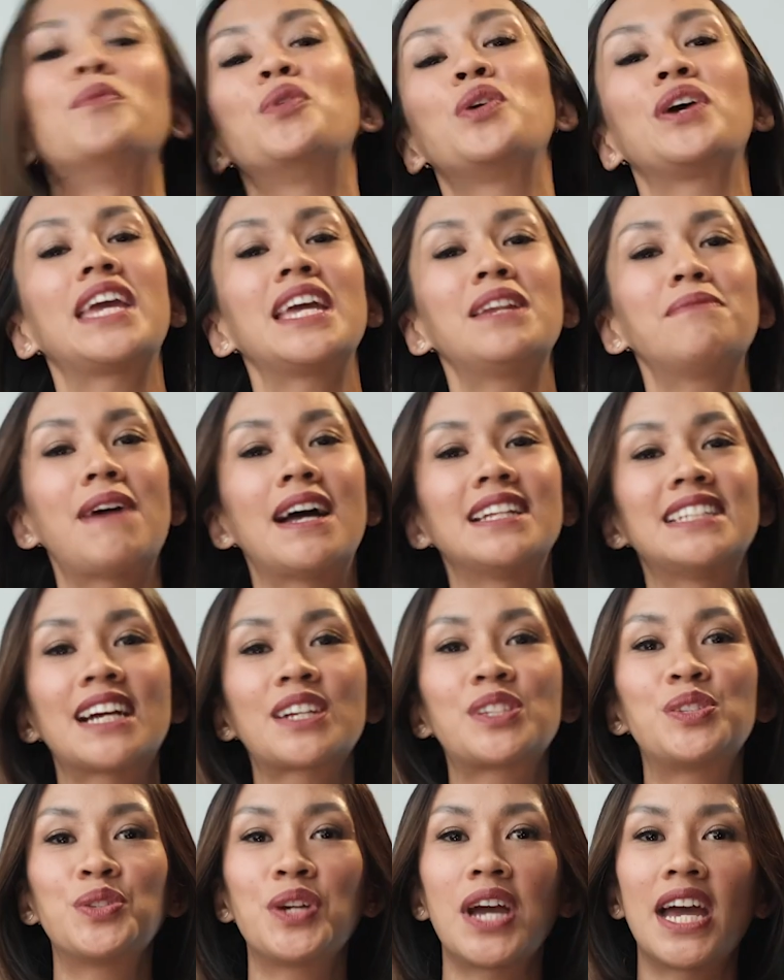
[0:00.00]
mungkin
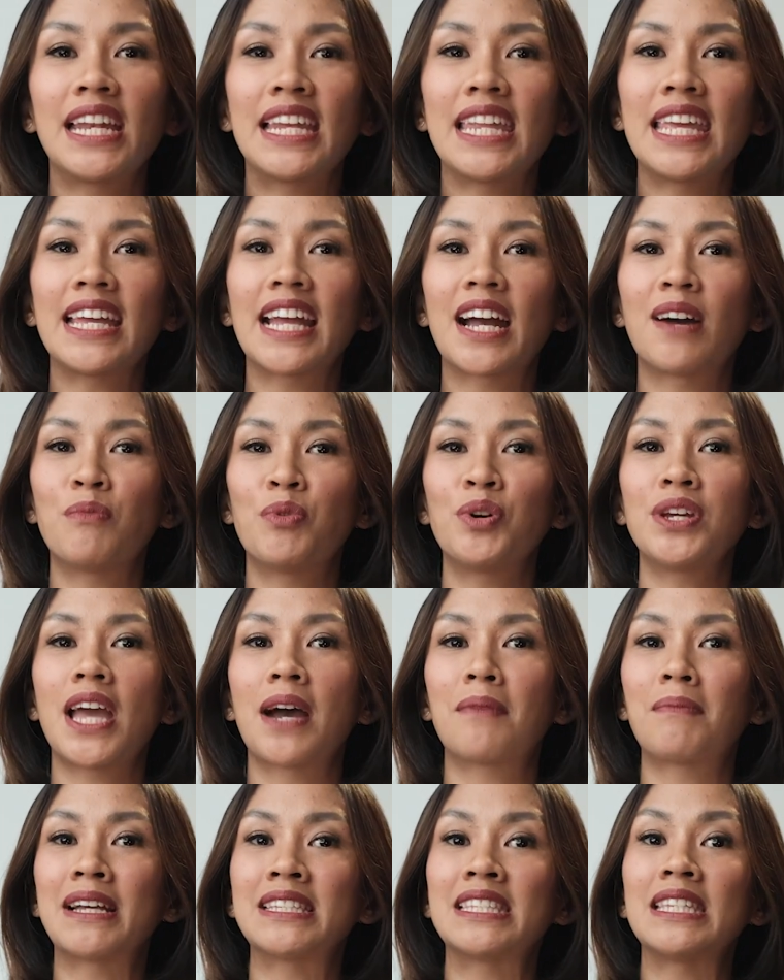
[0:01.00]
banyak juga nih kamu
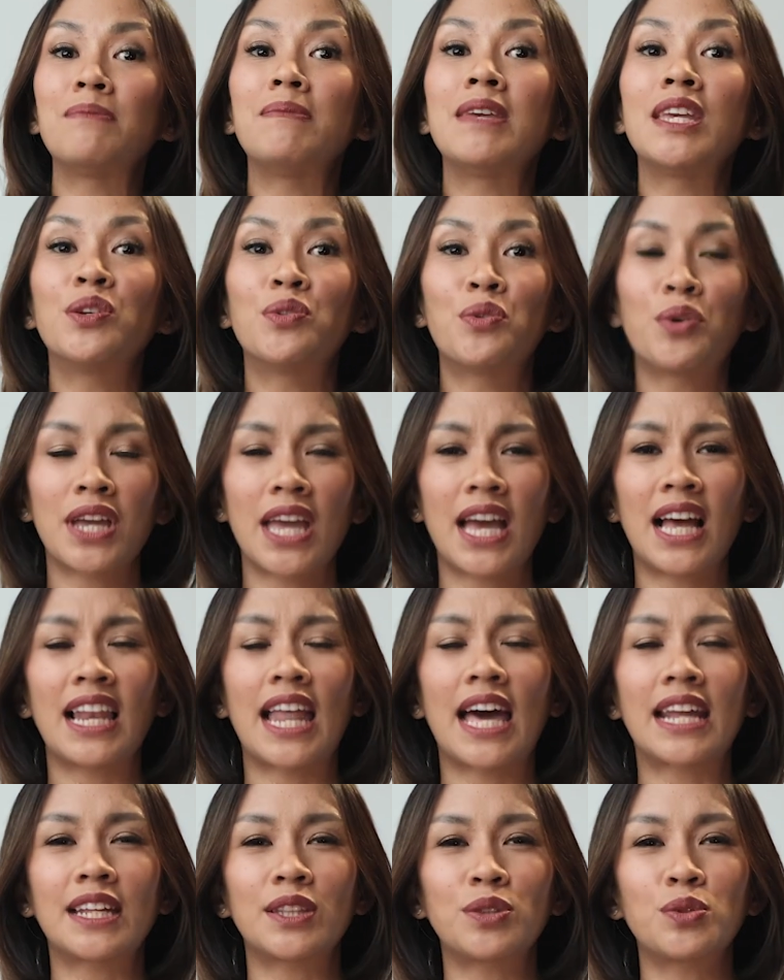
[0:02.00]
yang masih bingung ya,
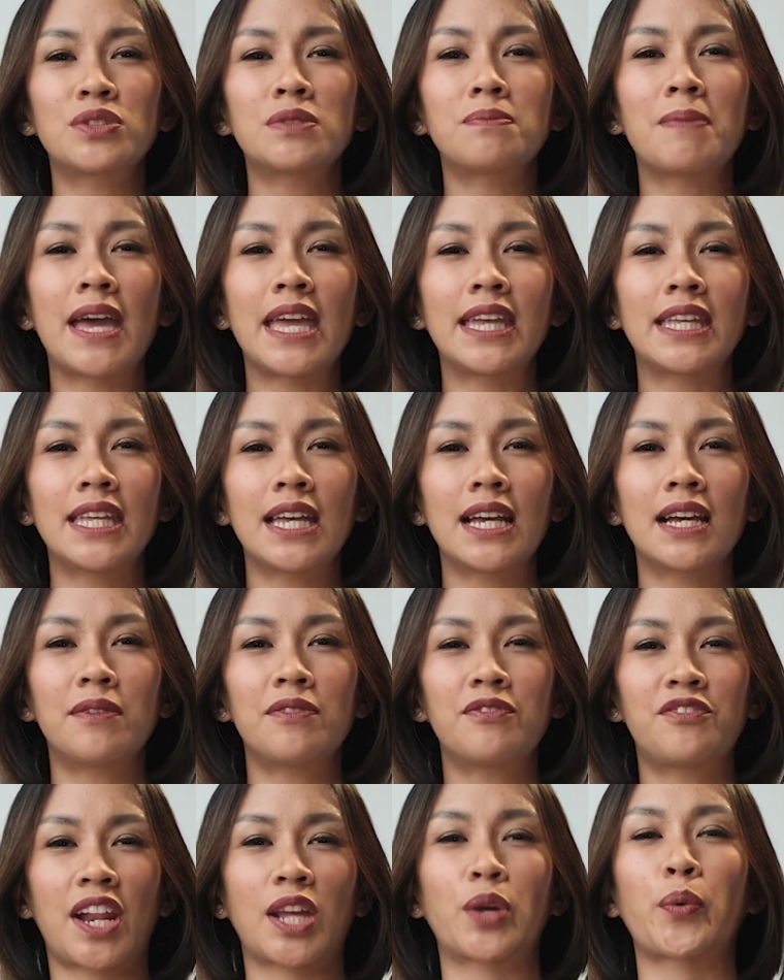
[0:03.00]
lari itu
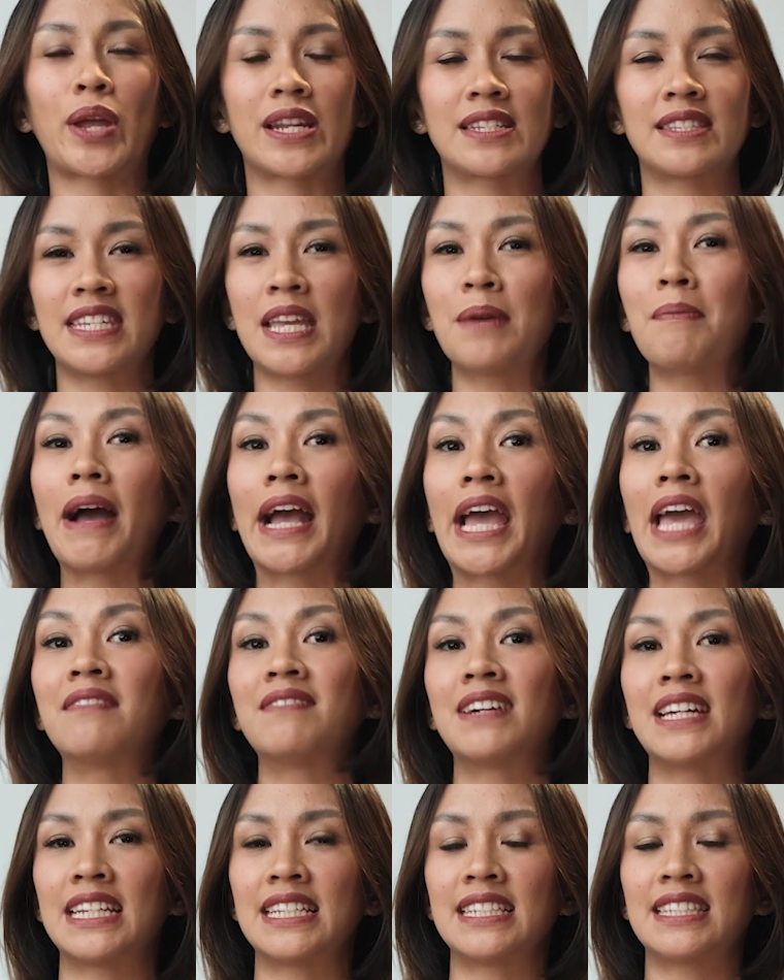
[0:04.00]
sebaiknya frekuensinya
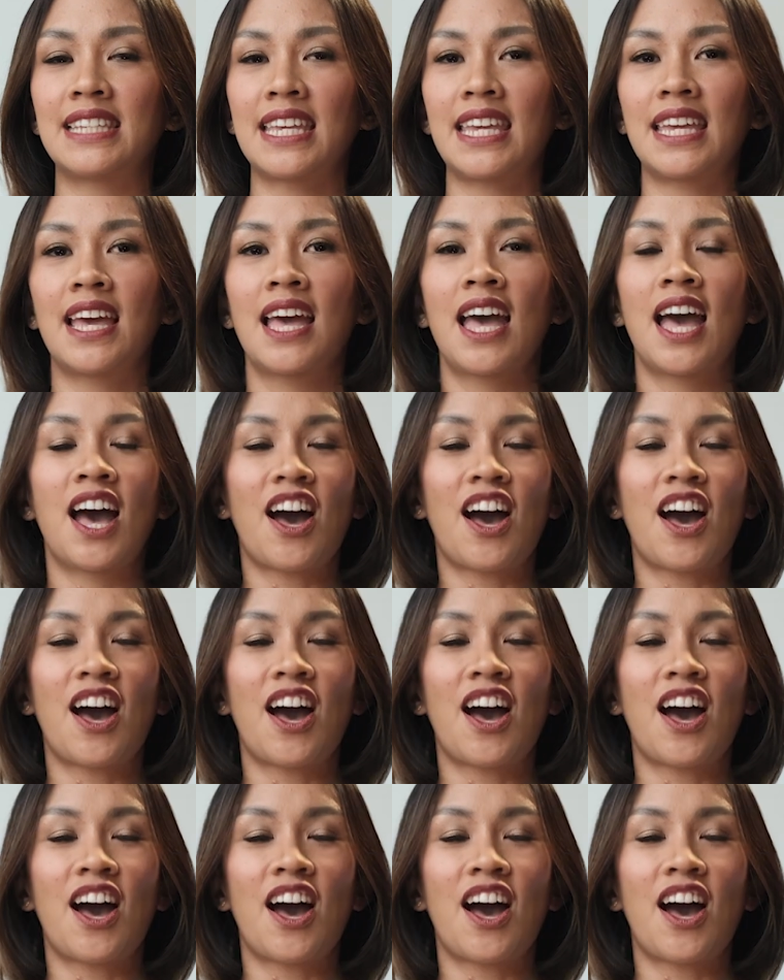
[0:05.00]
bagaimana sih?